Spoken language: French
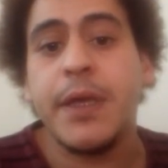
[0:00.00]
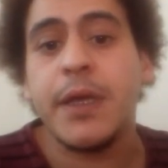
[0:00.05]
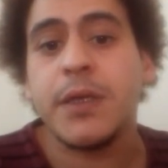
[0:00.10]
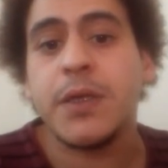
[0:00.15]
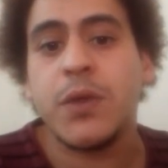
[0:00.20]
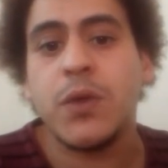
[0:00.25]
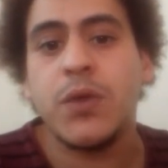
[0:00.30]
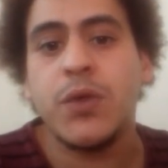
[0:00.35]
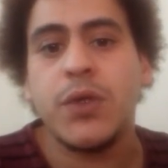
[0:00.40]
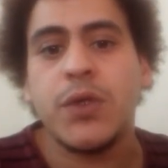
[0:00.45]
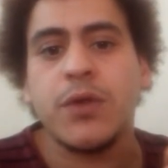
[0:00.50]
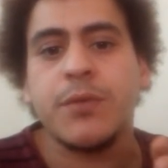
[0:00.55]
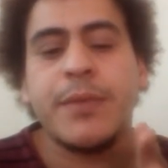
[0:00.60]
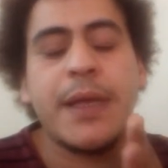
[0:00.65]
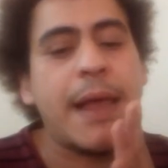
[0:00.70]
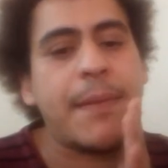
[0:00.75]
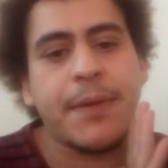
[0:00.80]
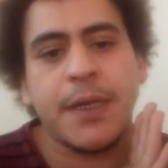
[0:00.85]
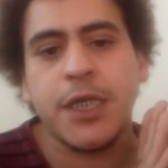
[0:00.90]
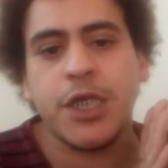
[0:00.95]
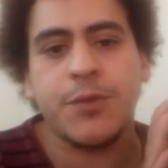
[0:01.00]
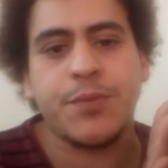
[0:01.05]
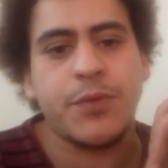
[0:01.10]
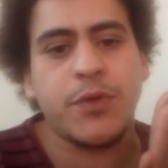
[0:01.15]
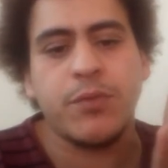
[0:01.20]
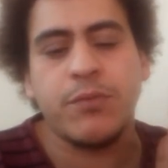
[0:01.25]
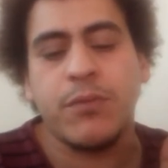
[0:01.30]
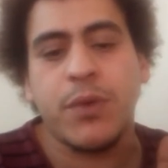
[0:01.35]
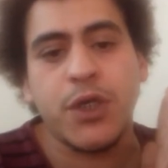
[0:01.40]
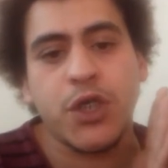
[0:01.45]
Évitez d'instaurer une
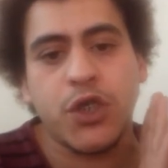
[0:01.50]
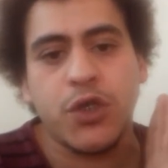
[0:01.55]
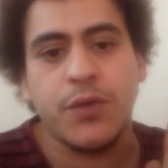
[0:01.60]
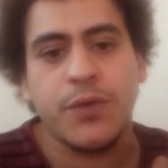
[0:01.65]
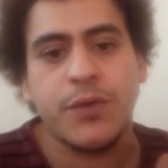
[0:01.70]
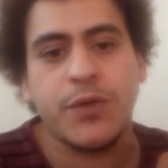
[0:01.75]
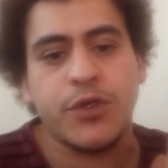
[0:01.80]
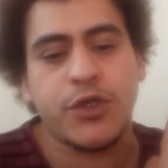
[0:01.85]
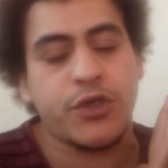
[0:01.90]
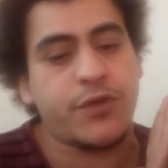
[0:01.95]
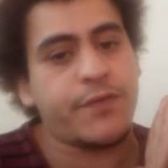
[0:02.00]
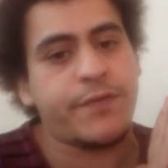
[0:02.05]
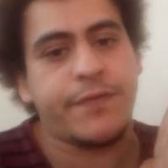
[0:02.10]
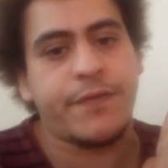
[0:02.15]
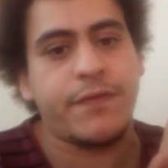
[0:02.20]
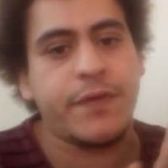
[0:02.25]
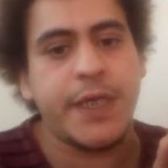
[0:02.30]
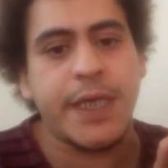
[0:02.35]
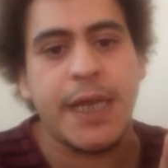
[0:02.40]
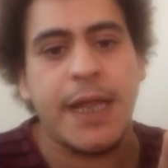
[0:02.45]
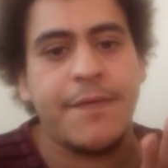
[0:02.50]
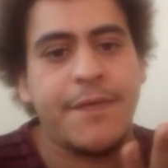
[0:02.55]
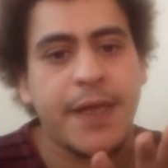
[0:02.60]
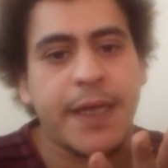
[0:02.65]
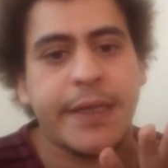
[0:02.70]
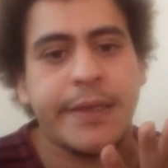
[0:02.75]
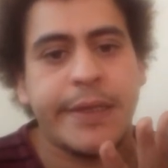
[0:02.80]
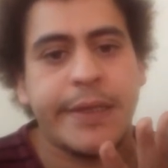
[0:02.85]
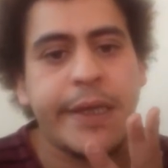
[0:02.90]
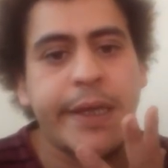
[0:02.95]
routine. Justement, vous pouvez
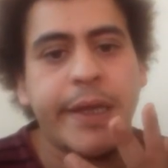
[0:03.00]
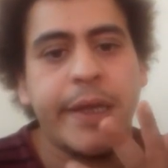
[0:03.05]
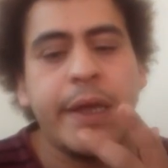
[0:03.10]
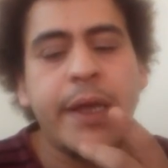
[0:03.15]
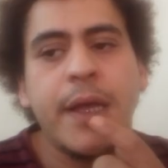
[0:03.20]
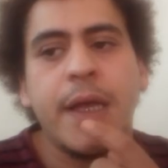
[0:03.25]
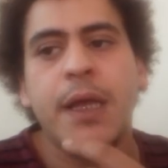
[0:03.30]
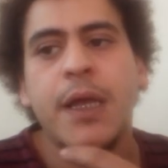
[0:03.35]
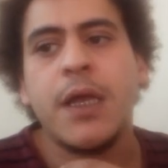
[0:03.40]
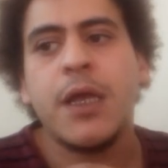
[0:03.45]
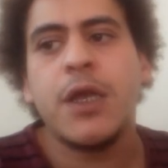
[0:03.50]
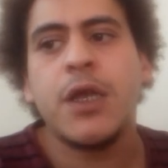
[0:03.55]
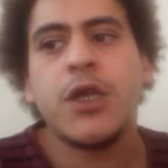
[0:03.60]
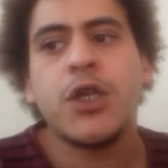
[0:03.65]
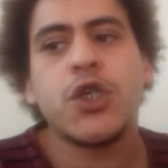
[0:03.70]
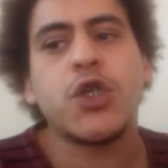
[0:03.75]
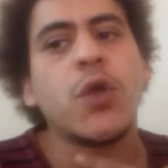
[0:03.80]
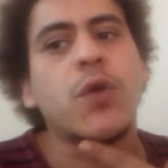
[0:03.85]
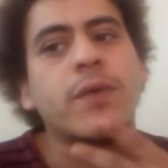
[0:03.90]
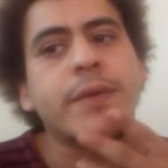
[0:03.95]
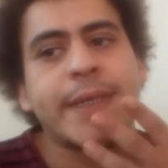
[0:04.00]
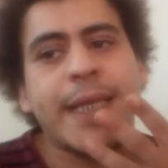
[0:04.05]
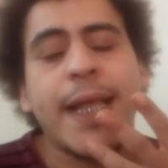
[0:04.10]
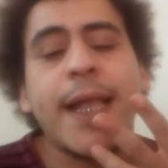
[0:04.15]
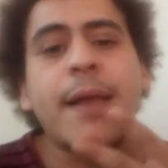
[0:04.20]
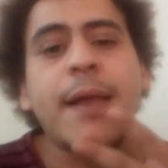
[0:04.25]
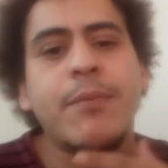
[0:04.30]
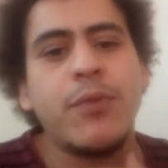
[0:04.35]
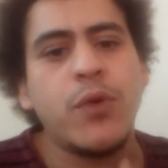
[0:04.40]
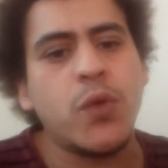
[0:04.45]
voyager
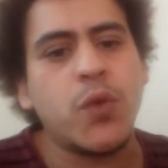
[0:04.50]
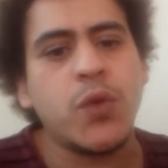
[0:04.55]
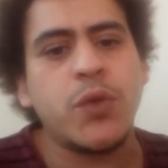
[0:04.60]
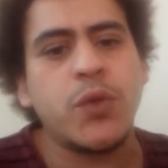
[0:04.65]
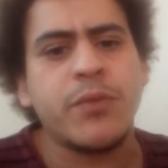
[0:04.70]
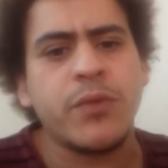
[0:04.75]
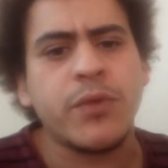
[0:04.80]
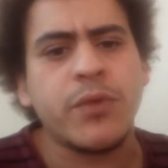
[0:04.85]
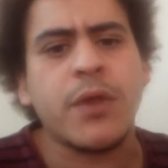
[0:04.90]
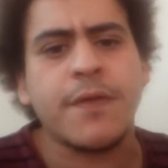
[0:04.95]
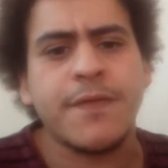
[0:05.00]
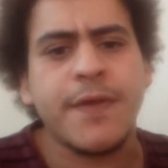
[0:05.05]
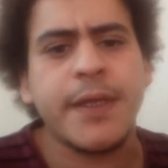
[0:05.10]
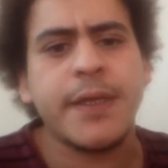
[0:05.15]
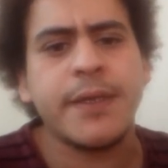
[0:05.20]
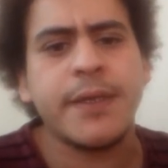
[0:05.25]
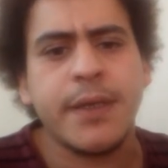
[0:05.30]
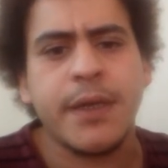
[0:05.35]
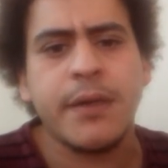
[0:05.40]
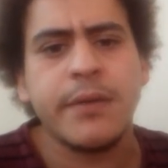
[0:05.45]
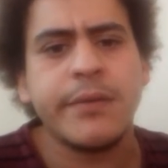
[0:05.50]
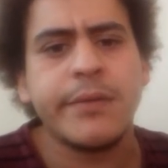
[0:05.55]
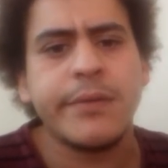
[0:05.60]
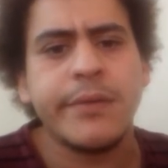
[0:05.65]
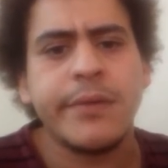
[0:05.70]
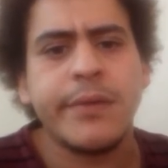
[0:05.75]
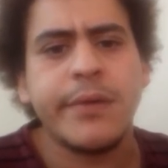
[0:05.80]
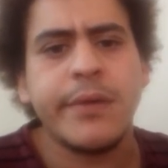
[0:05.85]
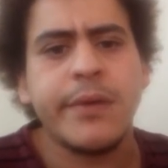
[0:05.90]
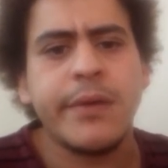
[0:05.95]
rien qu'en vous déplaçant du,
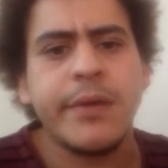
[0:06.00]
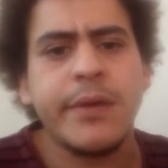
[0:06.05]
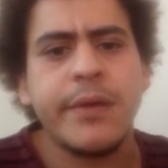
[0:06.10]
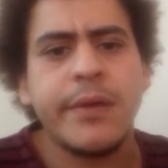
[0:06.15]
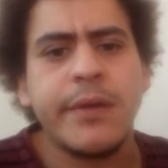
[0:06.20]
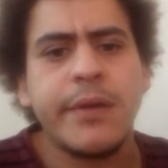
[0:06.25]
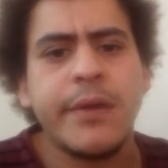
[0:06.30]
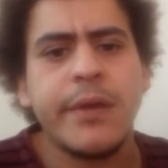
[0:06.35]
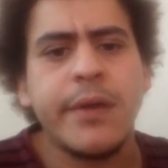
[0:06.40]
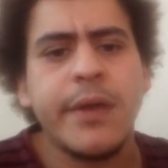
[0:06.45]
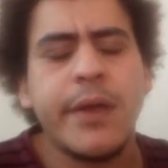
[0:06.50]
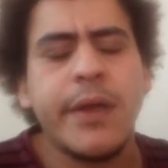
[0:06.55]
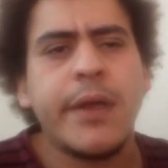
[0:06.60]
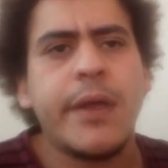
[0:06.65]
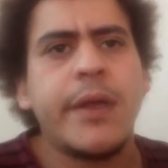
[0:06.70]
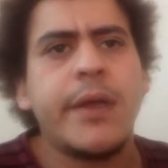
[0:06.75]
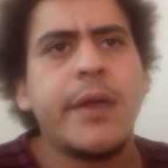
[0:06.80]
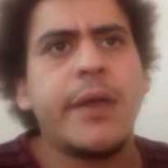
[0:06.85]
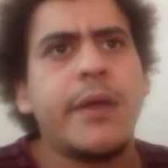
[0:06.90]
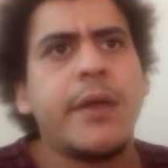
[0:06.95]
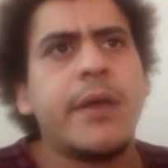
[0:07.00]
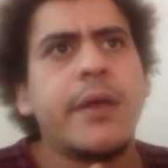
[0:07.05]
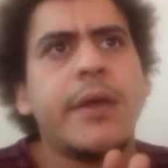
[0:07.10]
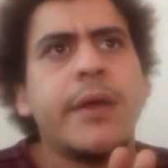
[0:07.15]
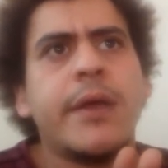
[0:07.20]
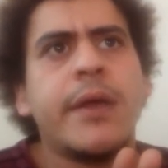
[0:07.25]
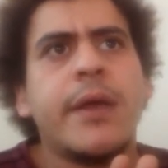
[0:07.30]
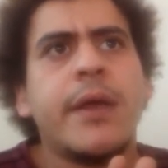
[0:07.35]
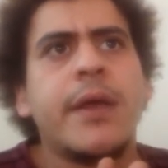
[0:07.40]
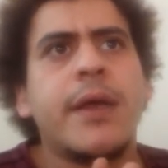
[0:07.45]
logement de l'un à l'autre.
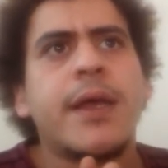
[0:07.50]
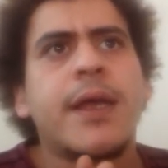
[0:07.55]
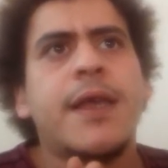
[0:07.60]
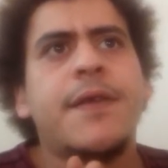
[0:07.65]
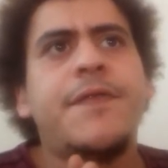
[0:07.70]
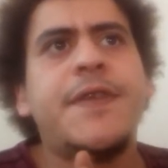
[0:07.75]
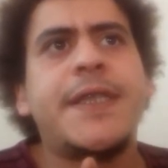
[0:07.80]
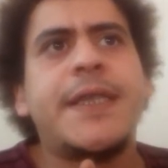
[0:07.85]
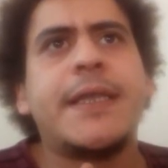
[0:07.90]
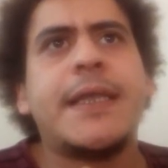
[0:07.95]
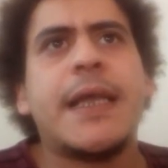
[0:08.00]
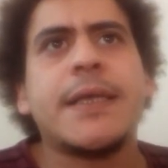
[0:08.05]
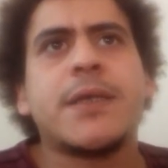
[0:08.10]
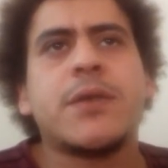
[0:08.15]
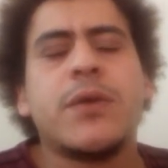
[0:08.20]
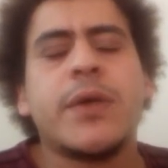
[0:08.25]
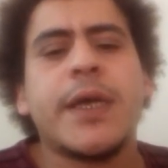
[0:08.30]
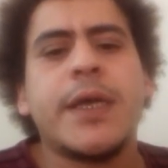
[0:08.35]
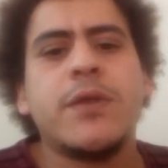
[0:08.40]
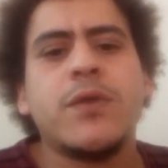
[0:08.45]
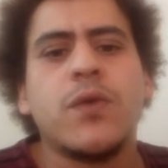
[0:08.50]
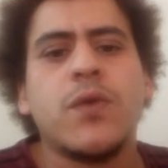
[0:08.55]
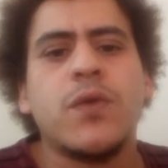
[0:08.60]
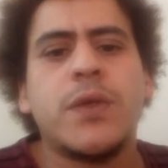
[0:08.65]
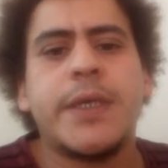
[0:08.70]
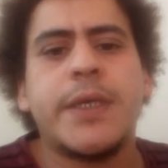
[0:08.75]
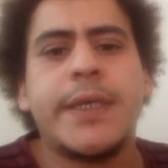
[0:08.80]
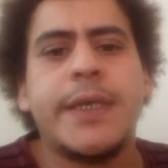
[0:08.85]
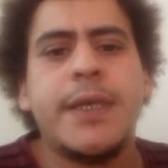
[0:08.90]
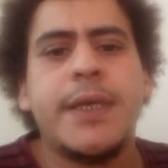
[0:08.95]
C'est une balade,
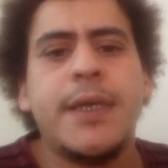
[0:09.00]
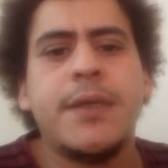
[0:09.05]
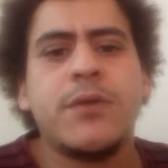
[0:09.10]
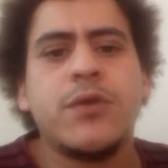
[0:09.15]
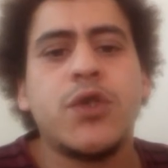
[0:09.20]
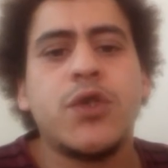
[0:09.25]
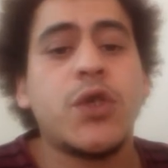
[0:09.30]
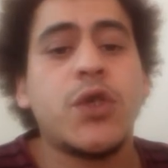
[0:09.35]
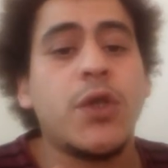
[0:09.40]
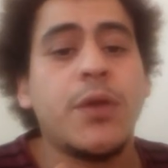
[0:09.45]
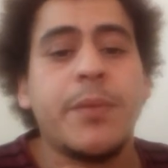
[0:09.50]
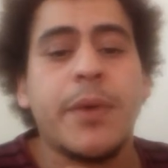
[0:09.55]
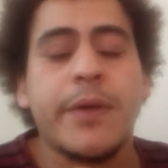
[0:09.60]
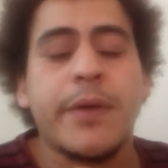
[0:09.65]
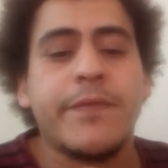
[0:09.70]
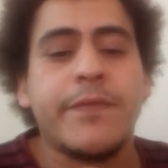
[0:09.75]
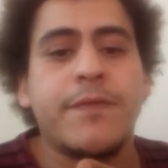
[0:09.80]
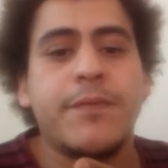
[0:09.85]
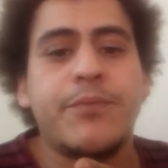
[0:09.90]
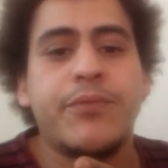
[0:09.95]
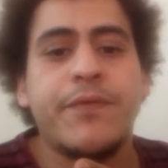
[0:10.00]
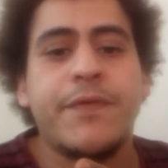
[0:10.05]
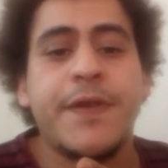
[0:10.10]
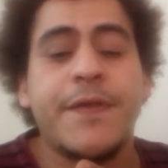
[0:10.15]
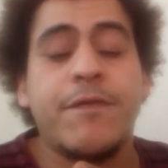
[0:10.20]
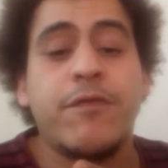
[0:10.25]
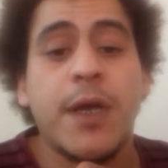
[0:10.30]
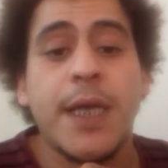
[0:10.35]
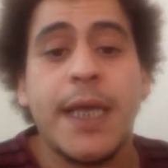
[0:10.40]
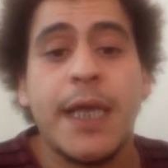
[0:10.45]
une promenade,
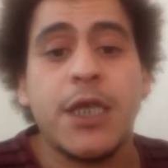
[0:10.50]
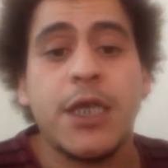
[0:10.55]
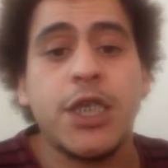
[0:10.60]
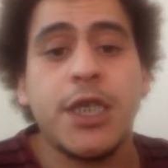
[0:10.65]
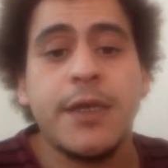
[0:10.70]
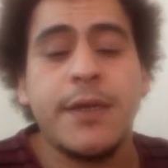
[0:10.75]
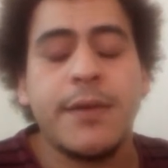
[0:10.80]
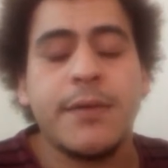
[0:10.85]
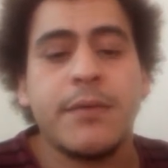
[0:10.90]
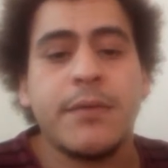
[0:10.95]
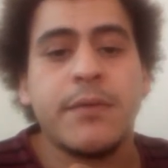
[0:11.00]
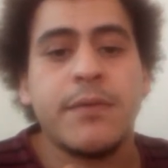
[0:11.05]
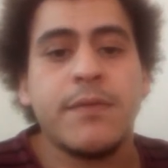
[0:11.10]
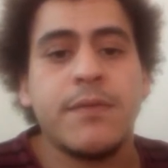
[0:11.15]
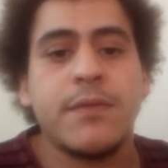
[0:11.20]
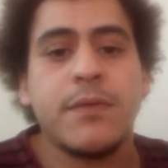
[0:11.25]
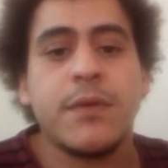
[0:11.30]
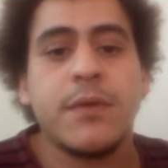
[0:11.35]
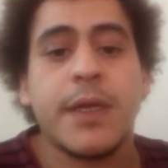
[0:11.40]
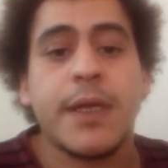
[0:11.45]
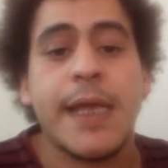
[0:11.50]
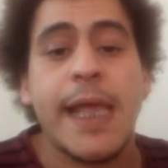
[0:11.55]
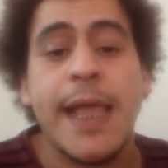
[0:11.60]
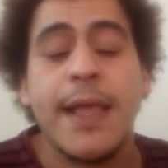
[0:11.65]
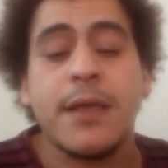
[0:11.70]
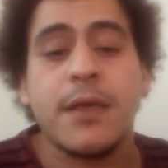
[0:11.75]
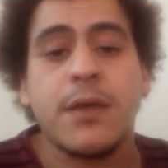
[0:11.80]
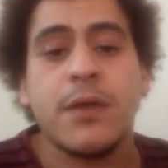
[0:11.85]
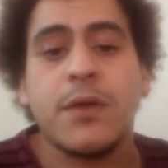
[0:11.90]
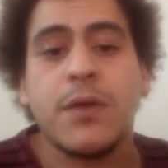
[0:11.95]
un voyage, pas spécialement, mais
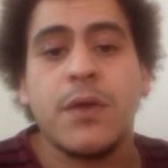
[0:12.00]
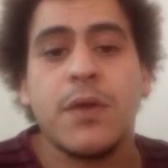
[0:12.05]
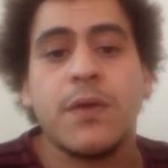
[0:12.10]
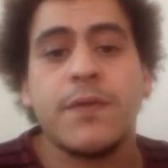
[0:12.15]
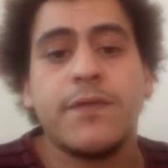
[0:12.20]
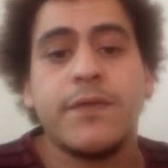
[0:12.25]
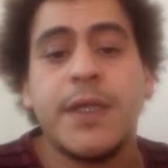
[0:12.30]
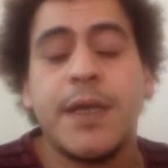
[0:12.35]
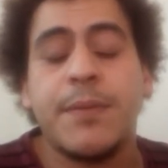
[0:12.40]
une promenade.